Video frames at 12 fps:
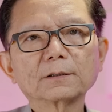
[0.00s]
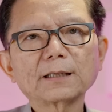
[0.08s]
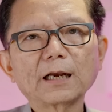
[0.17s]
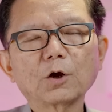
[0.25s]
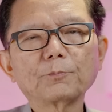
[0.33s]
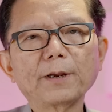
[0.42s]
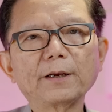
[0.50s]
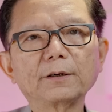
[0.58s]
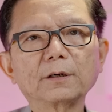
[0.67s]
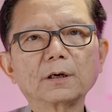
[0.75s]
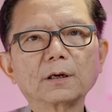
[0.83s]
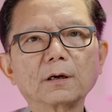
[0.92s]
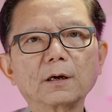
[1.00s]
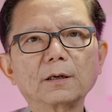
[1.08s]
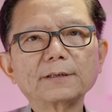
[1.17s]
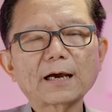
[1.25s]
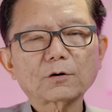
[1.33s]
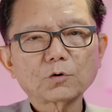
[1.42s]
ถ้าเราเป็น
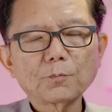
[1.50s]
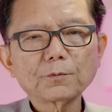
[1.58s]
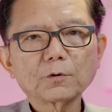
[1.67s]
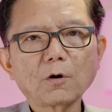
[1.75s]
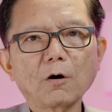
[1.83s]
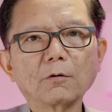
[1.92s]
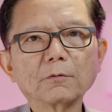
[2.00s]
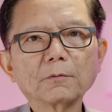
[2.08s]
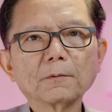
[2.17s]
นักรบของ